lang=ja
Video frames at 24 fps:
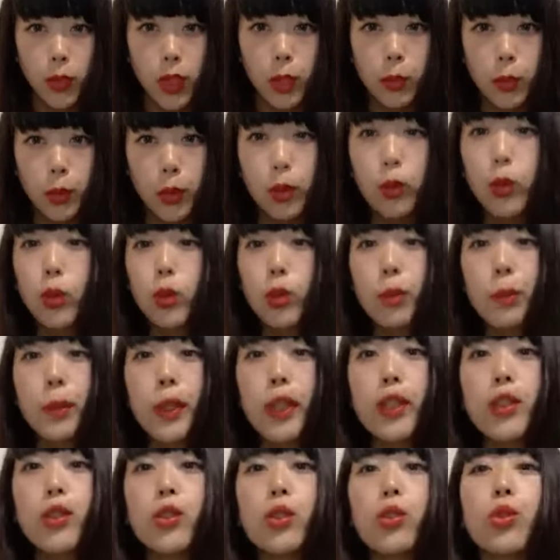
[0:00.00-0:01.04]
でもこの
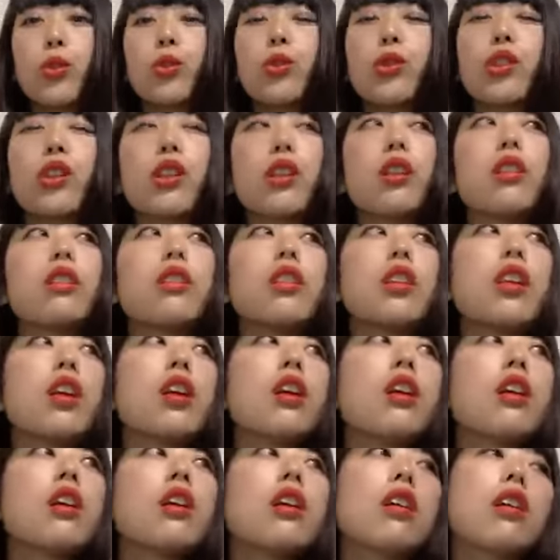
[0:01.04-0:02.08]
メイクの方がだって
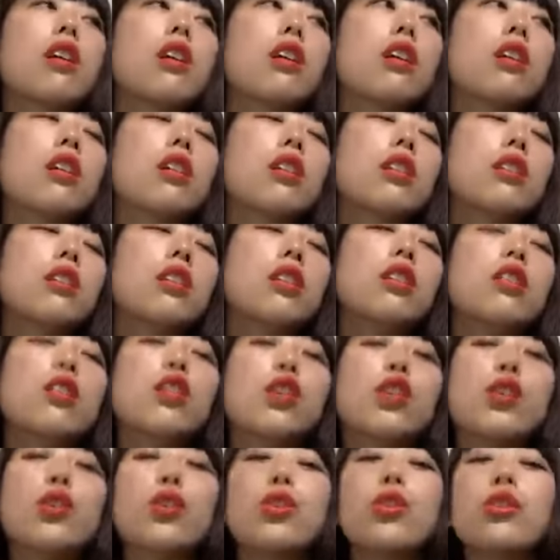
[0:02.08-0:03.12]
なん
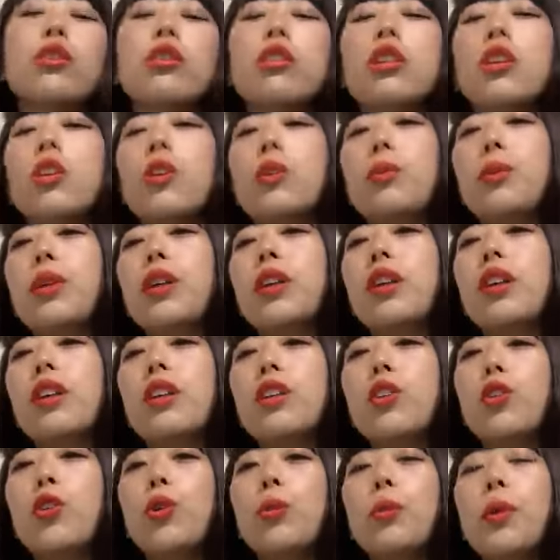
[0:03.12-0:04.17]
だろう評判
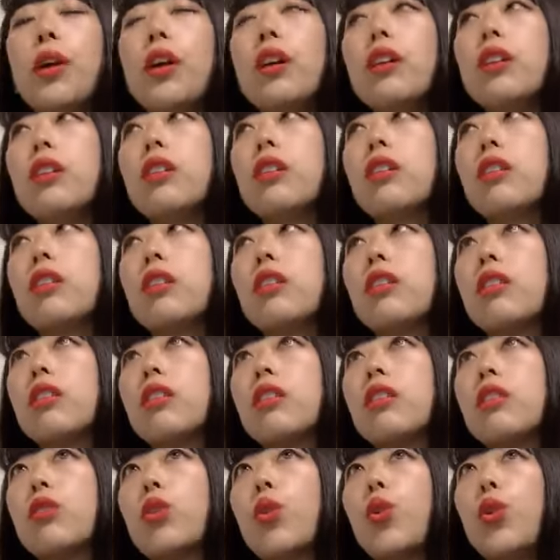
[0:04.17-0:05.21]
評判う
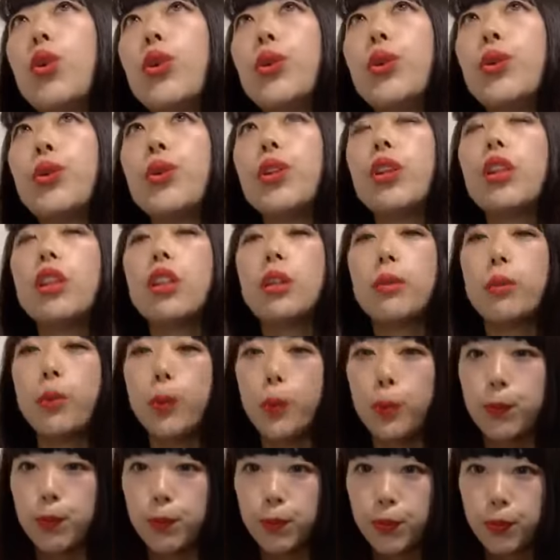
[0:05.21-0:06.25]
ん好評なんだも
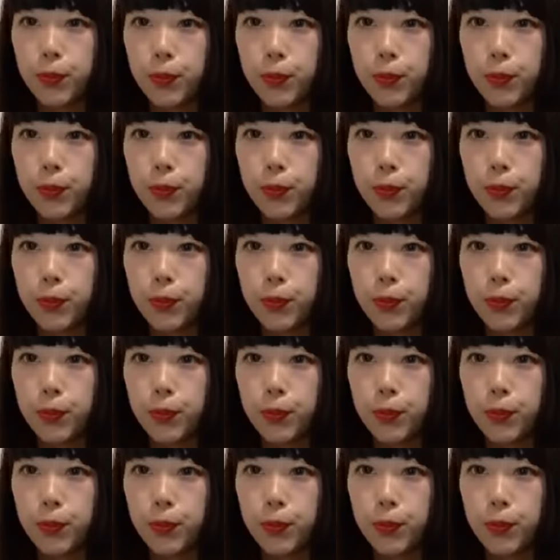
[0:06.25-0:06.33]
ん